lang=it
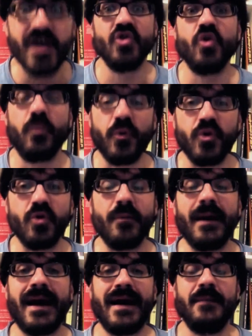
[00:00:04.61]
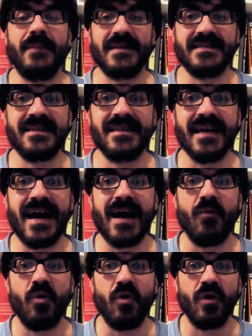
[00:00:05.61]
Dopodomani
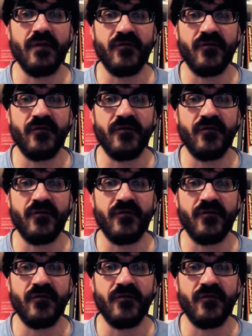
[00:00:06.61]
presentiamo il